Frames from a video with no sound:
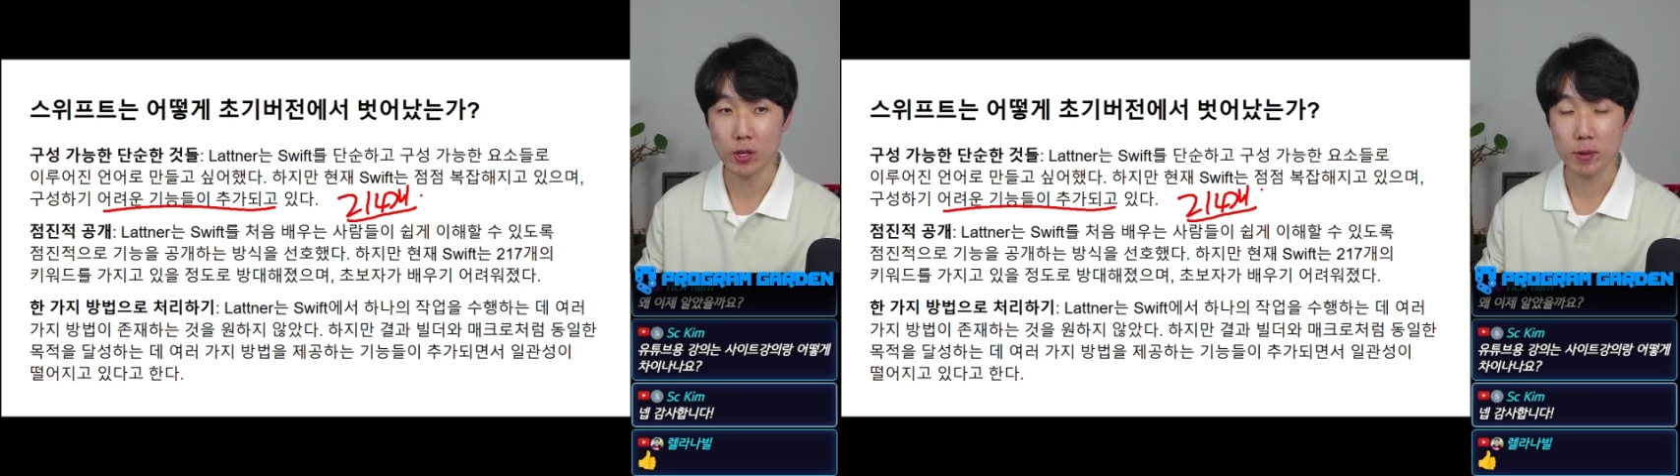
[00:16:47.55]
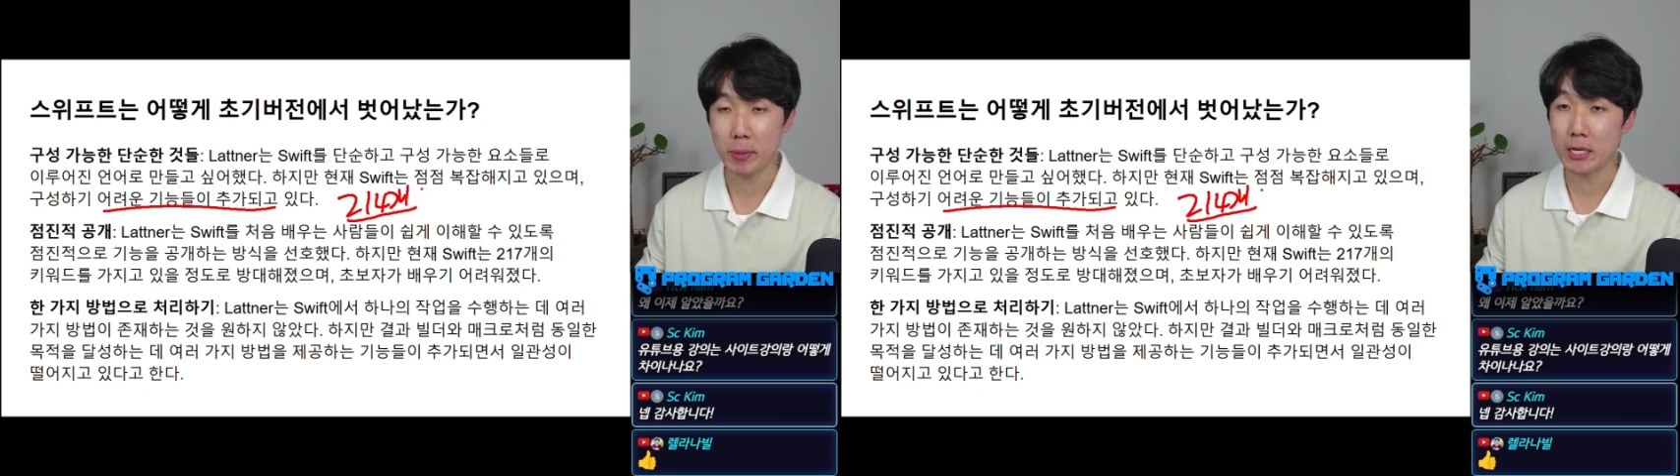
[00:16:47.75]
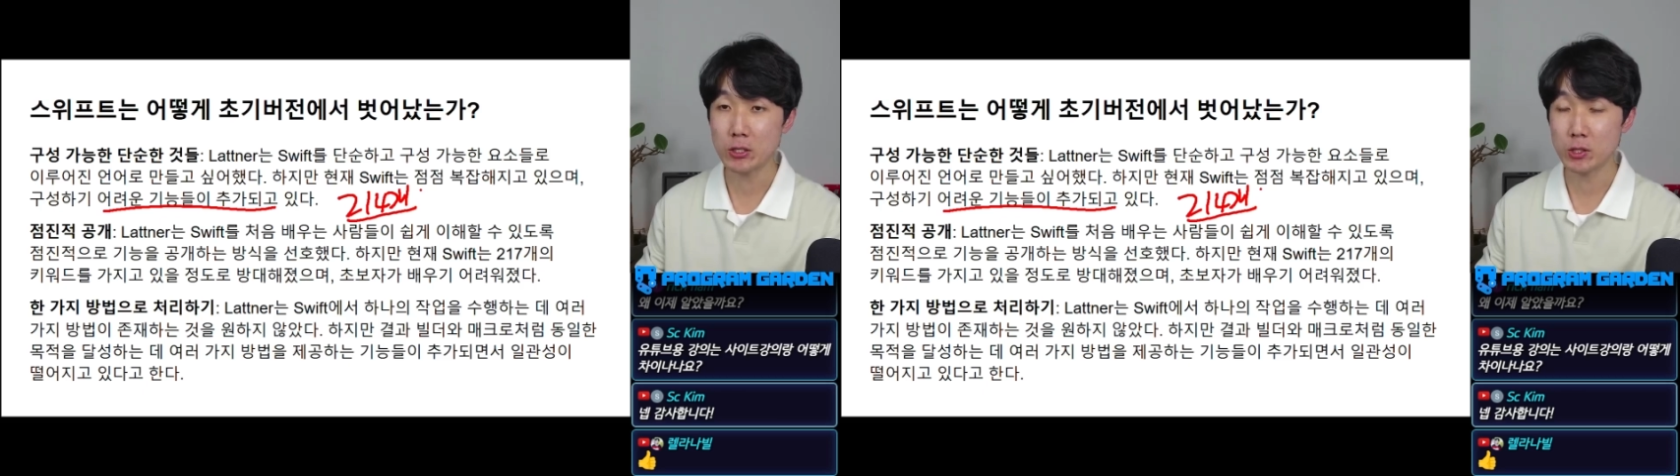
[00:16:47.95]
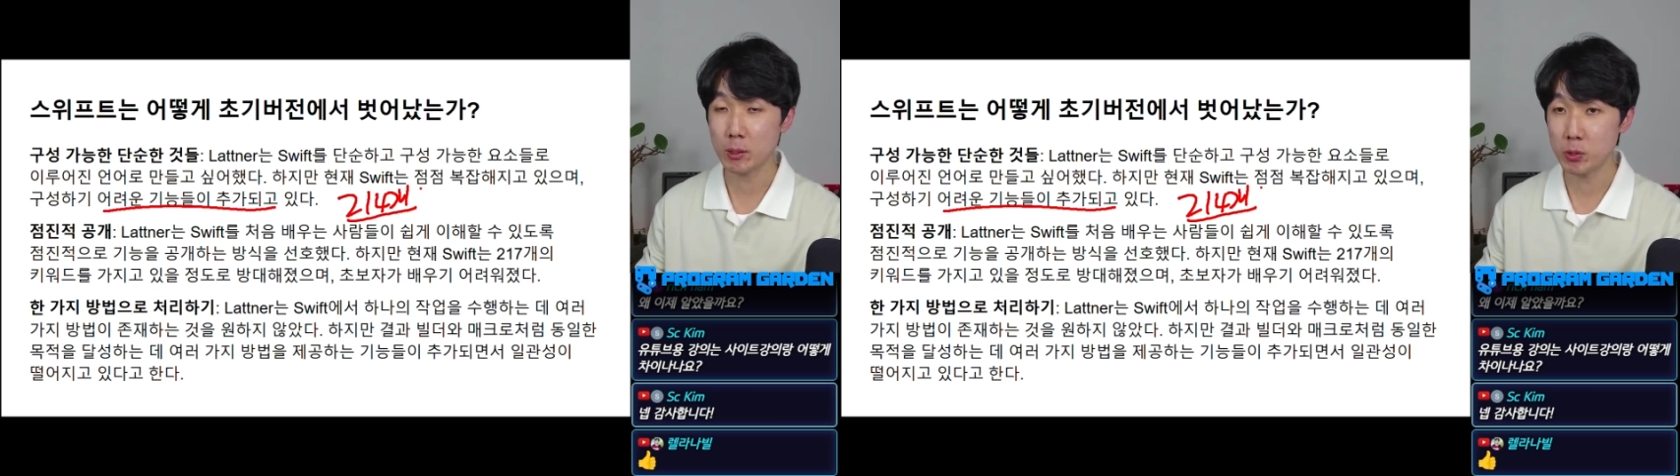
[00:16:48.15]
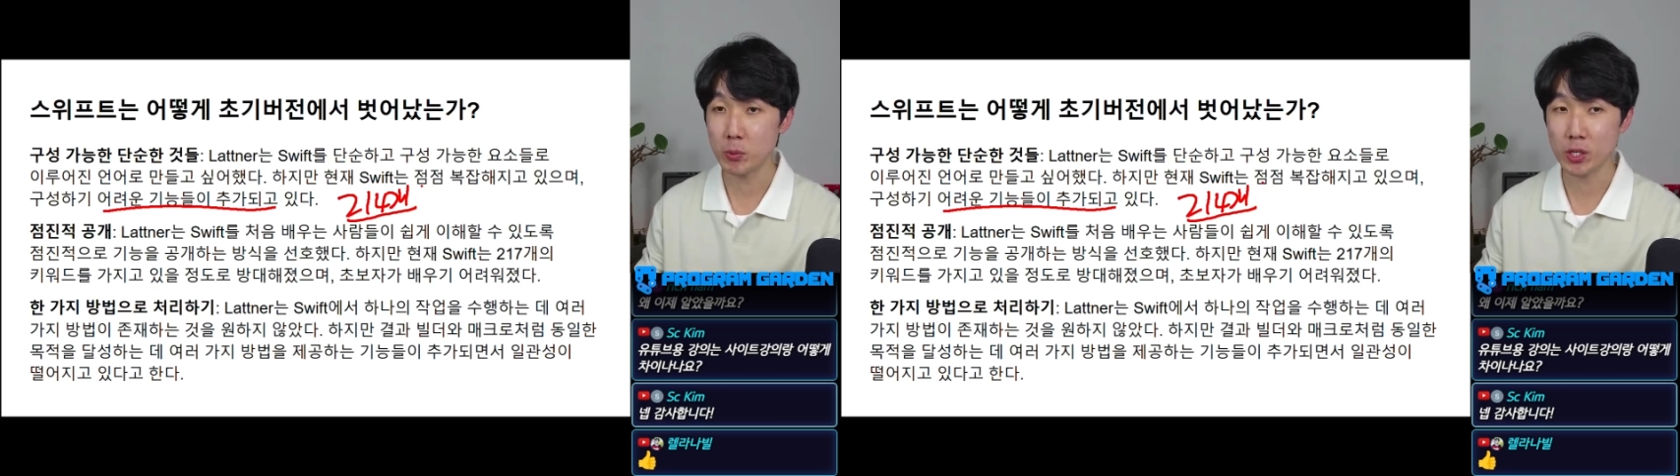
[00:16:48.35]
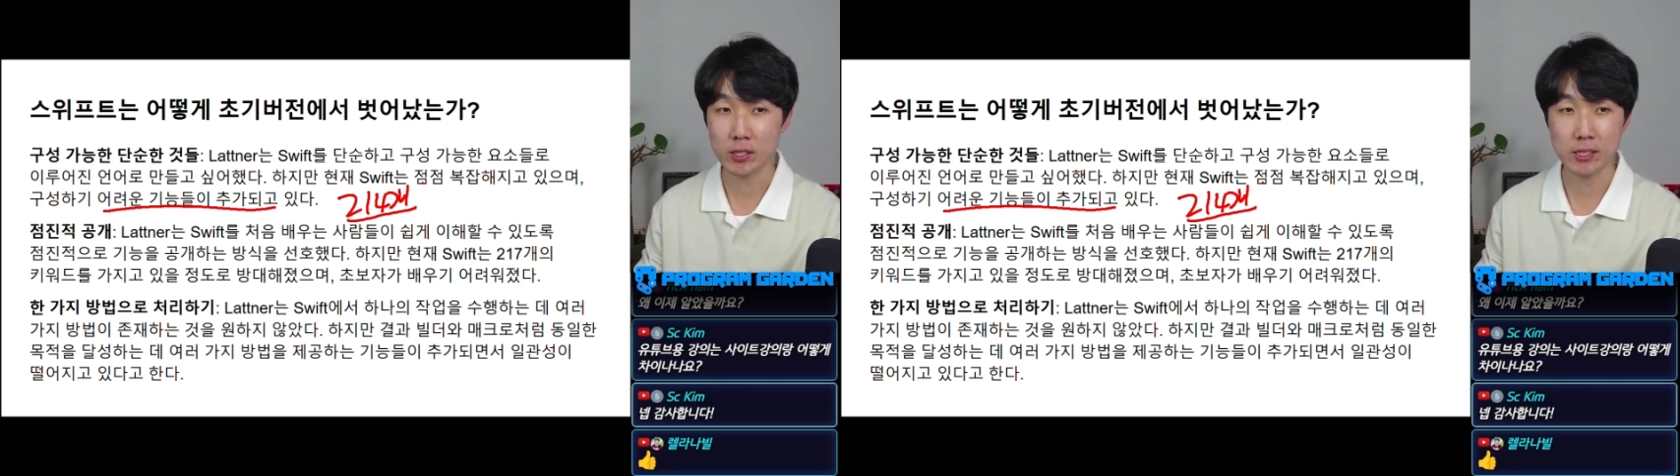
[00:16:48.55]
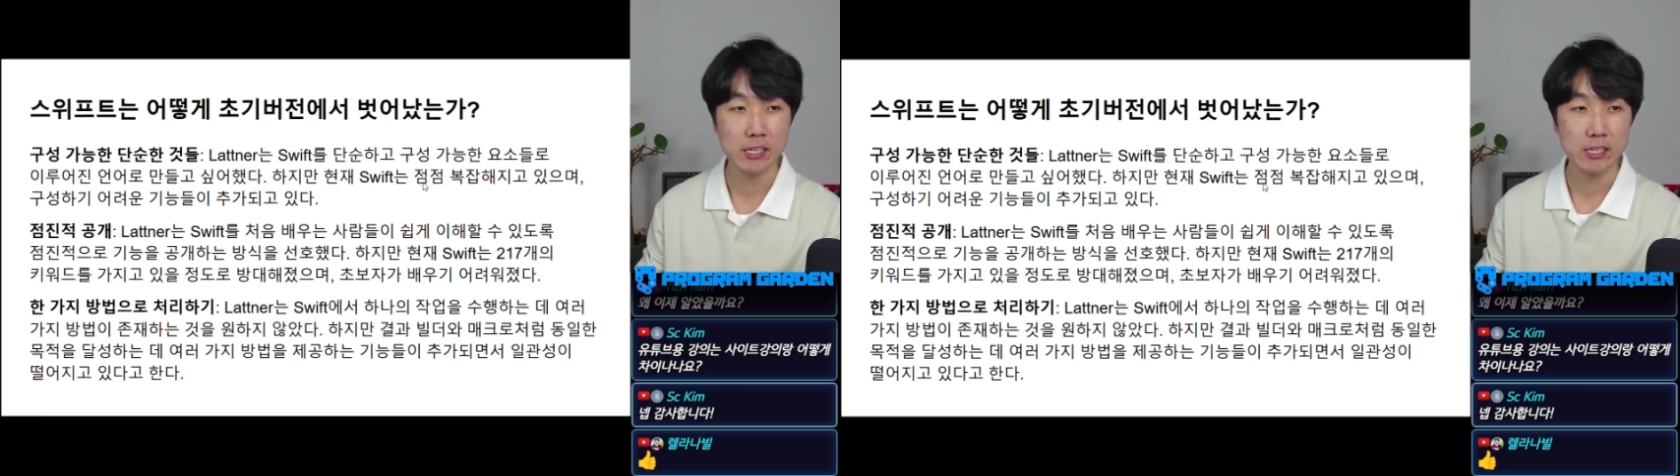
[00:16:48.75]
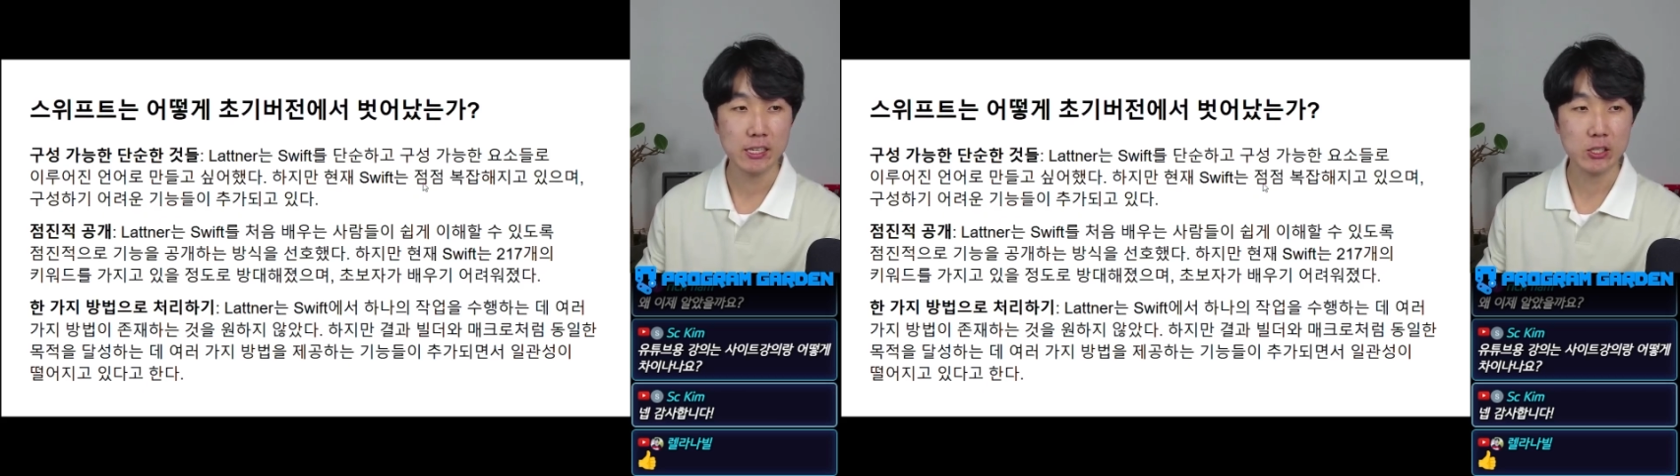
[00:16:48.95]
파이썬은 30몇 개인데
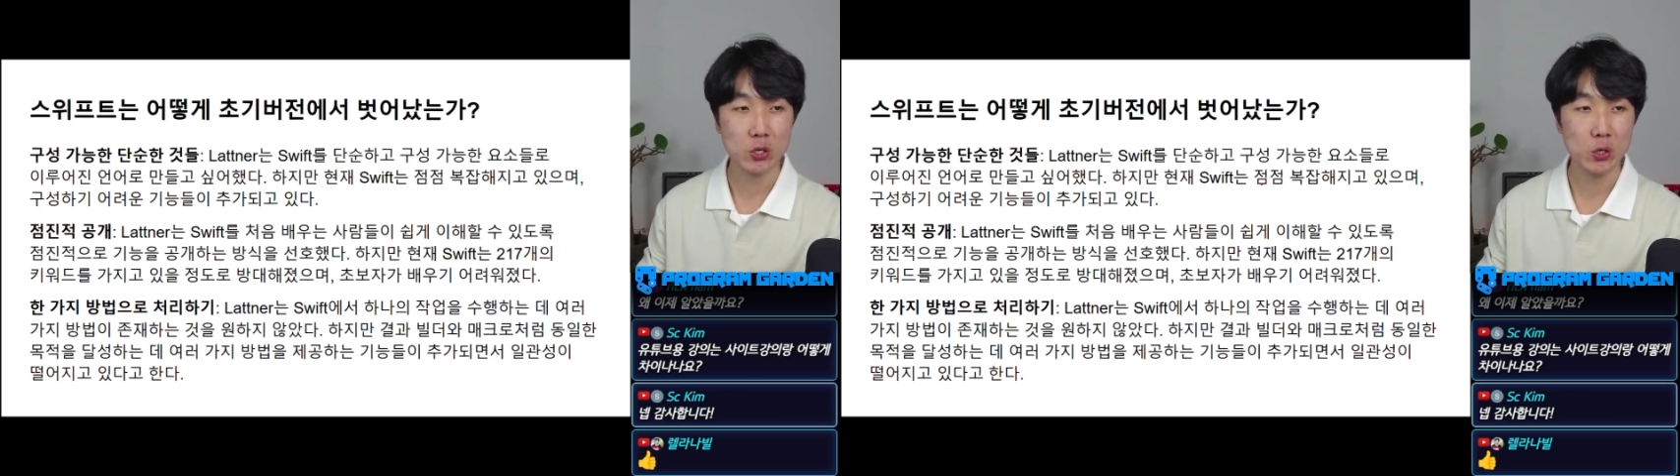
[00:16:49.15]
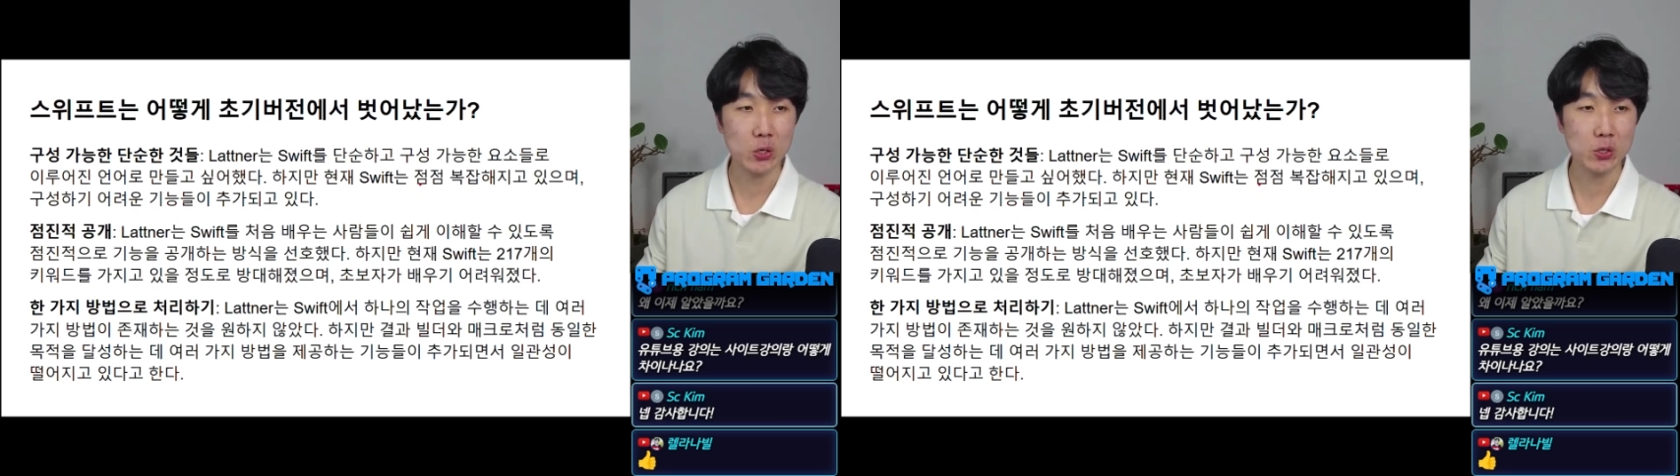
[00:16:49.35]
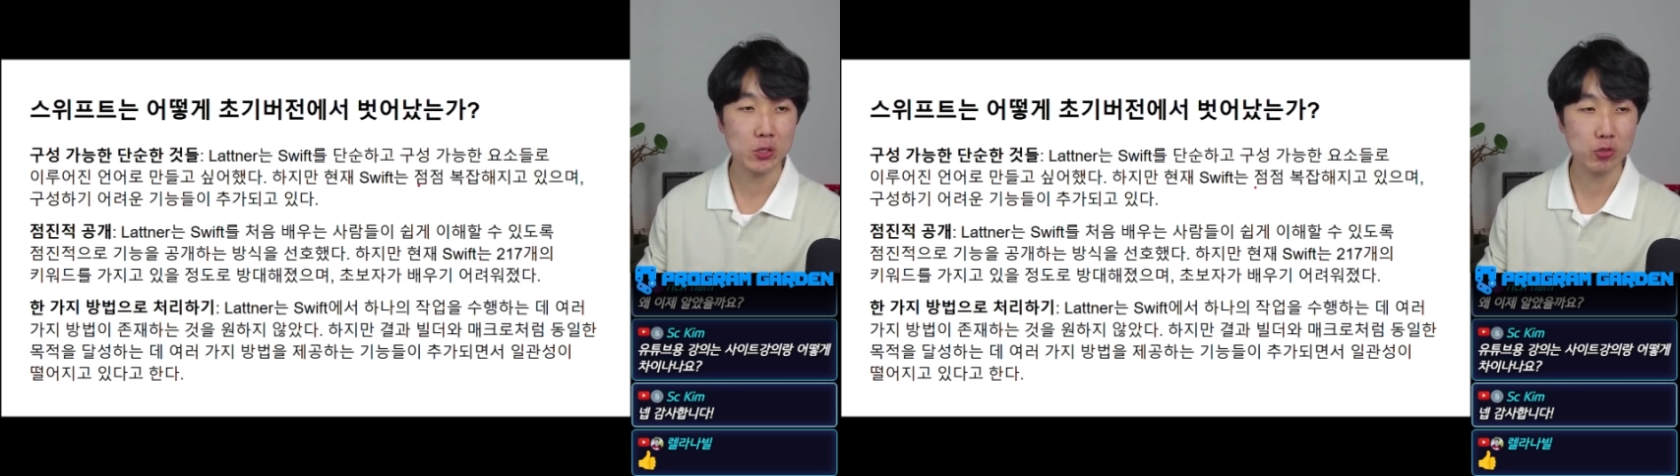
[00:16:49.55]
그래서